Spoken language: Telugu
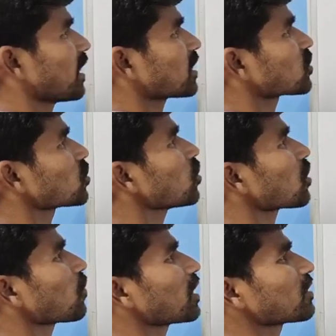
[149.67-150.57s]
ట్రక్స్
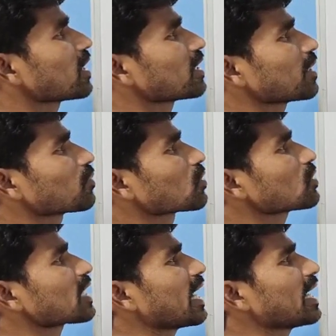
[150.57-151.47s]
ఒక ఫార్టీ నైన్ నెంబరు
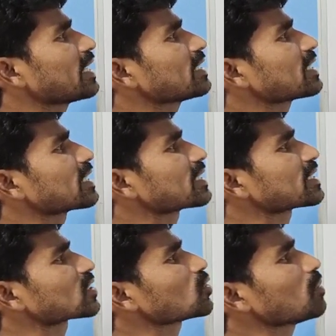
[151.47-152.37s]
క్యారీ థర్టీ
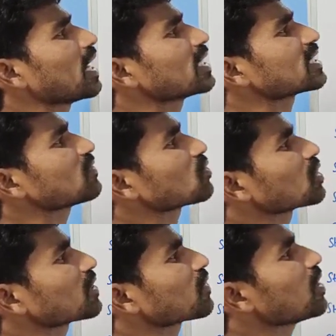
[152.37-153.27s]
సిక్స్ మ్యాసివ్
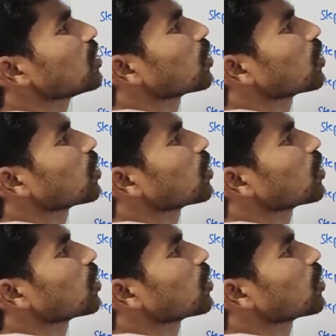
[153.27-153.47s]
ట్వంటీ ఫైవ్